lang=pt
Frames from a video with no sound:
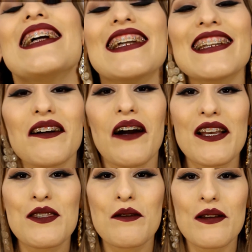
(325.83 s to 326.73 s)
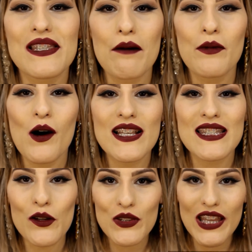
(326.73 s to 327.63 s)
Então é isso, meus amores.
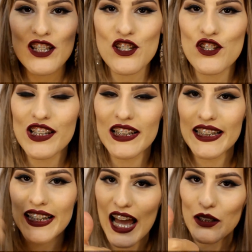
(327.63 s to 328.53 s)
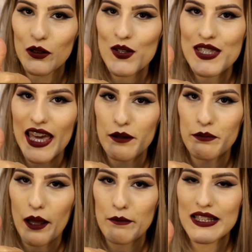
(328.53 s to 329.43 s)
Não deixe de clicar no gostei
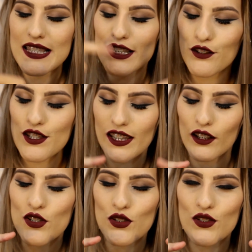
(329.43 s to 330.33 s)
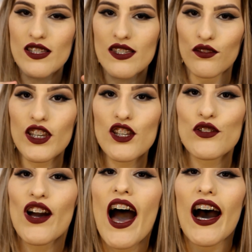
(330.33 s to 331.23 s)
pra mim se você gostou desse vídeo.